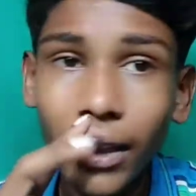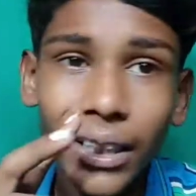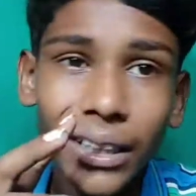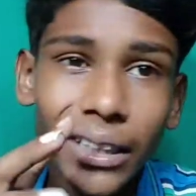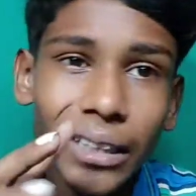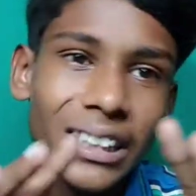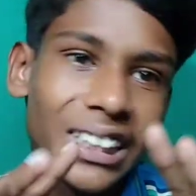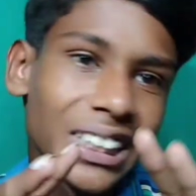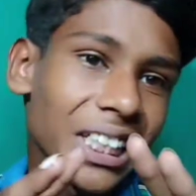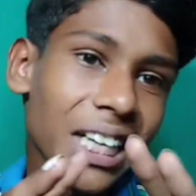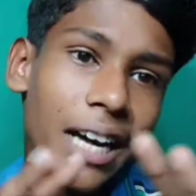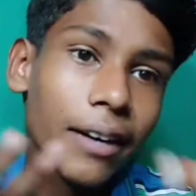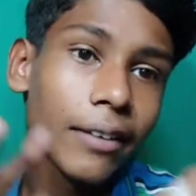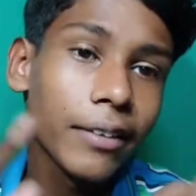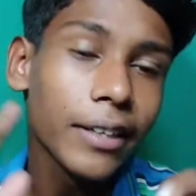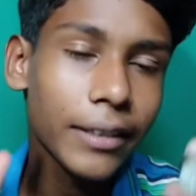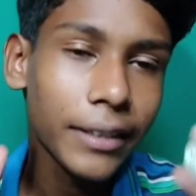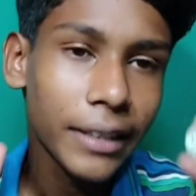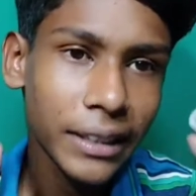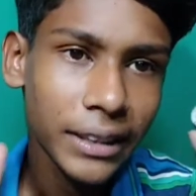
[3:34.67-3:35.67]
ये
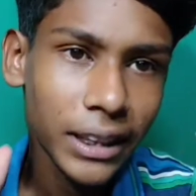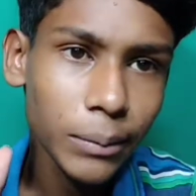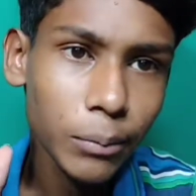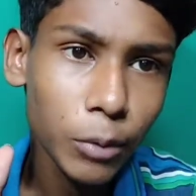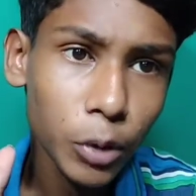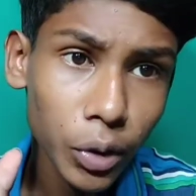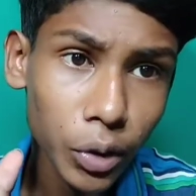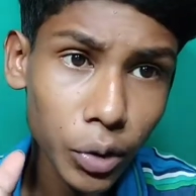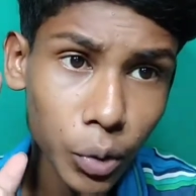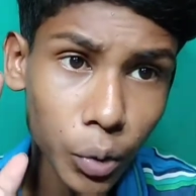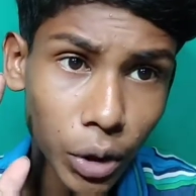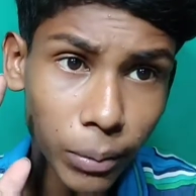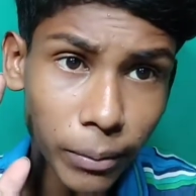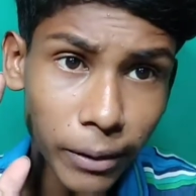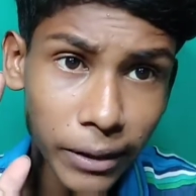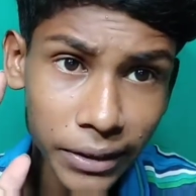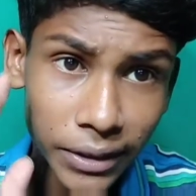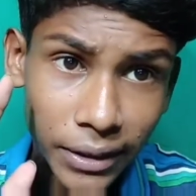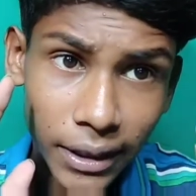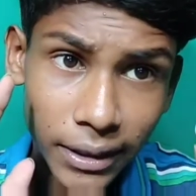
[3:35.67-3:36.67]
चार ये डीसी मोटर छोटी
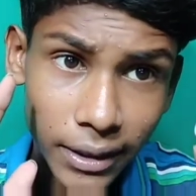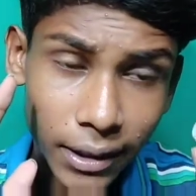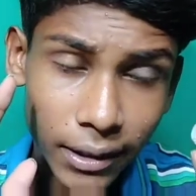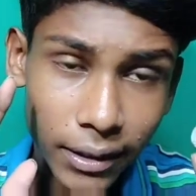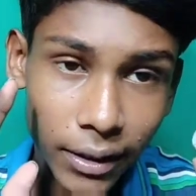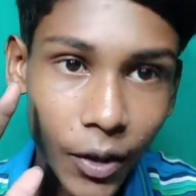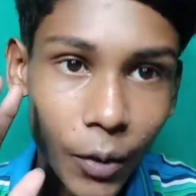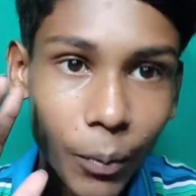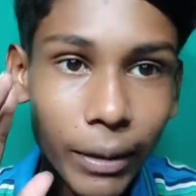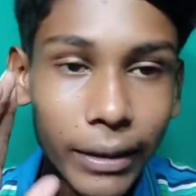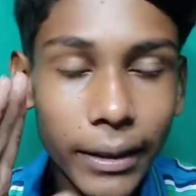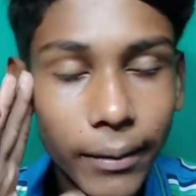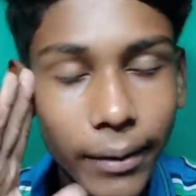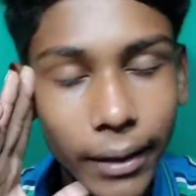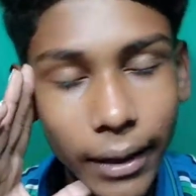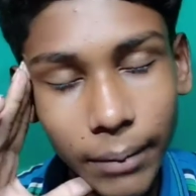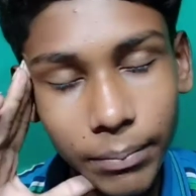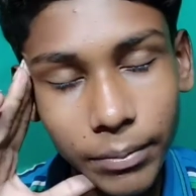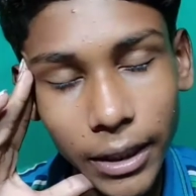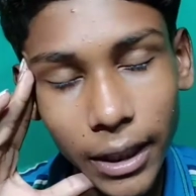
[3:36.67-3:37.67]
बैटरी से नहीं चलती और भाई
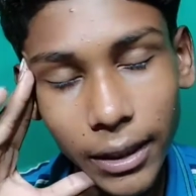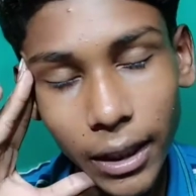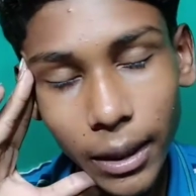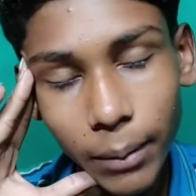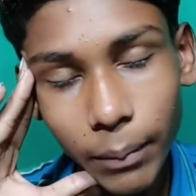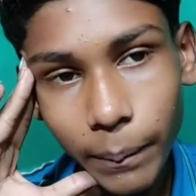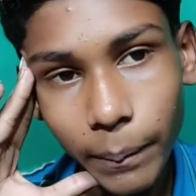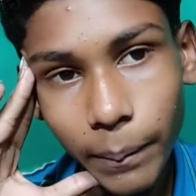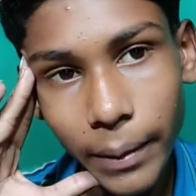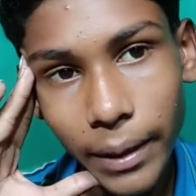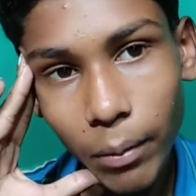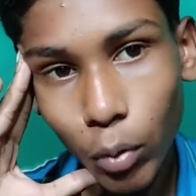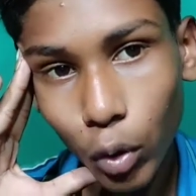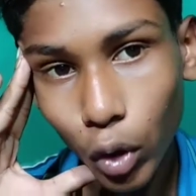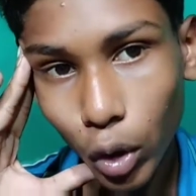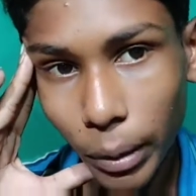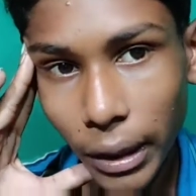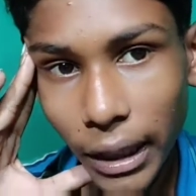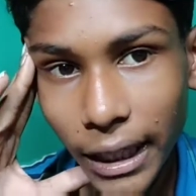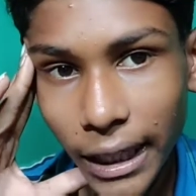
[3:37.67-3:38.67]
अगर आप चाहते हैं मैं
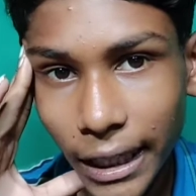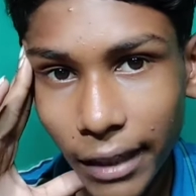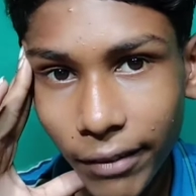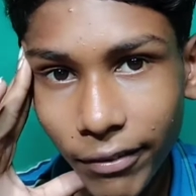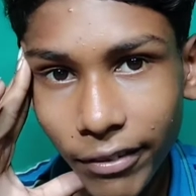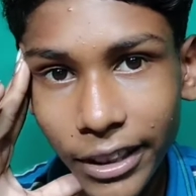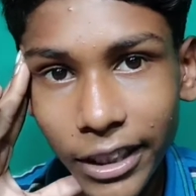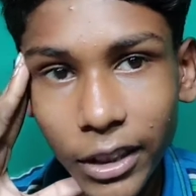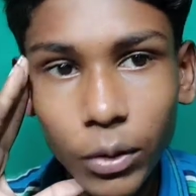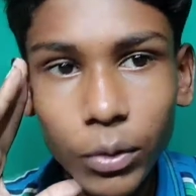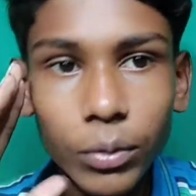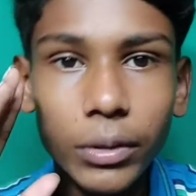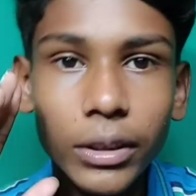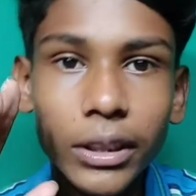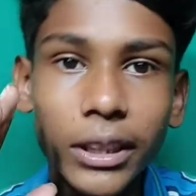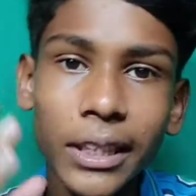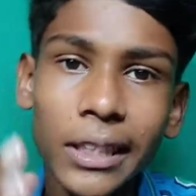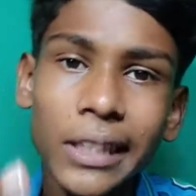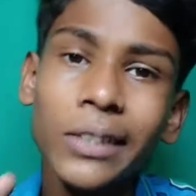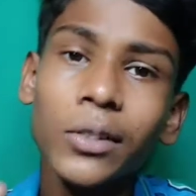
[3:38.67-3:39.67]
बोर्ड में लगा के वीडियो
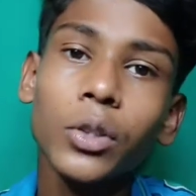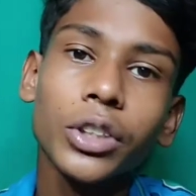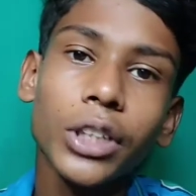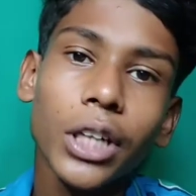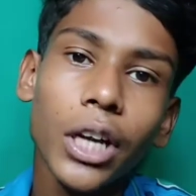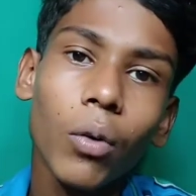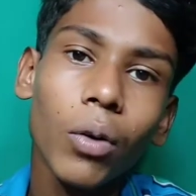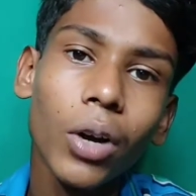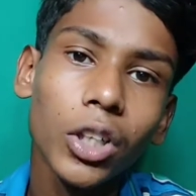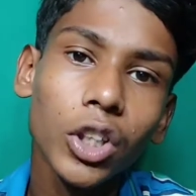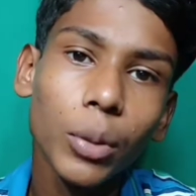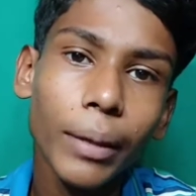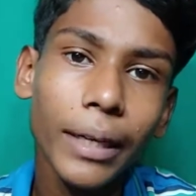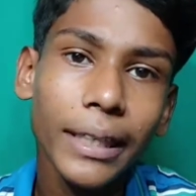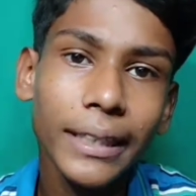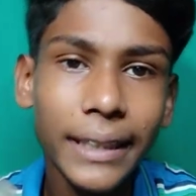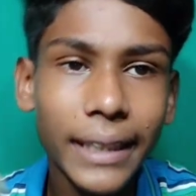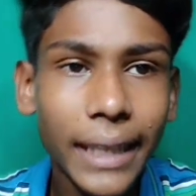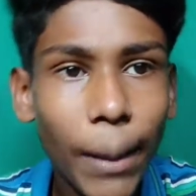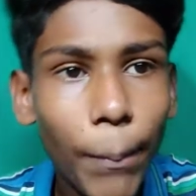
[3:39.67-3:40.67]
ये इसको चलाऊँगा तो
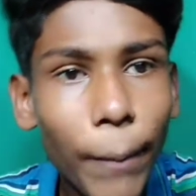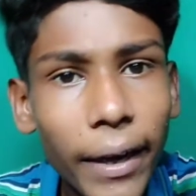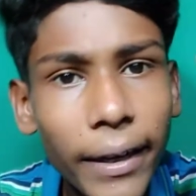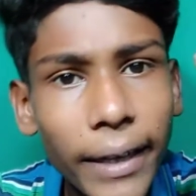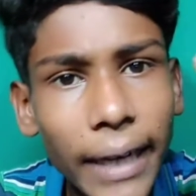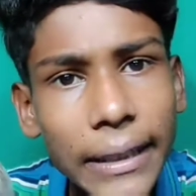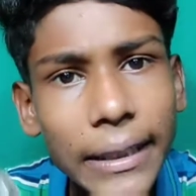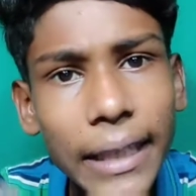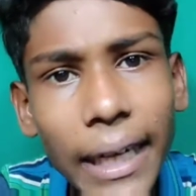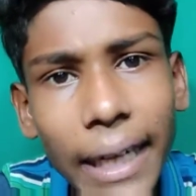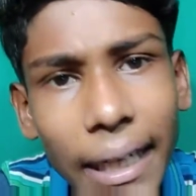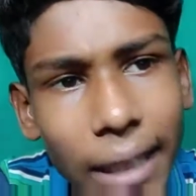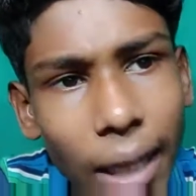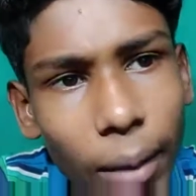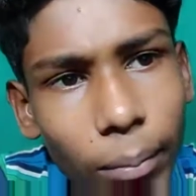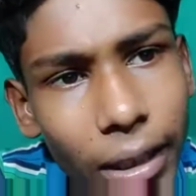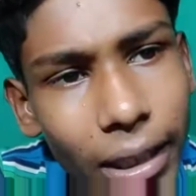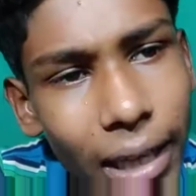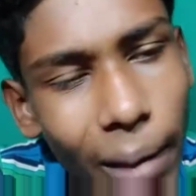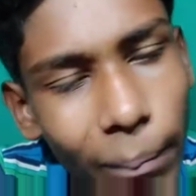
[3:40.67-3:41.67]
भाई ये आपका नहीं चलेगा
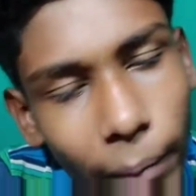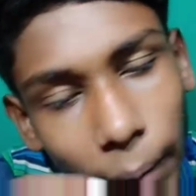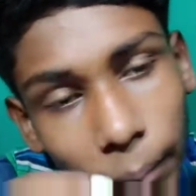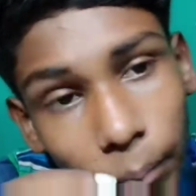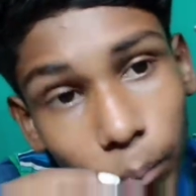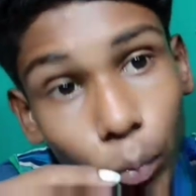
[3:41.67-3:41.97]
तब ये आपका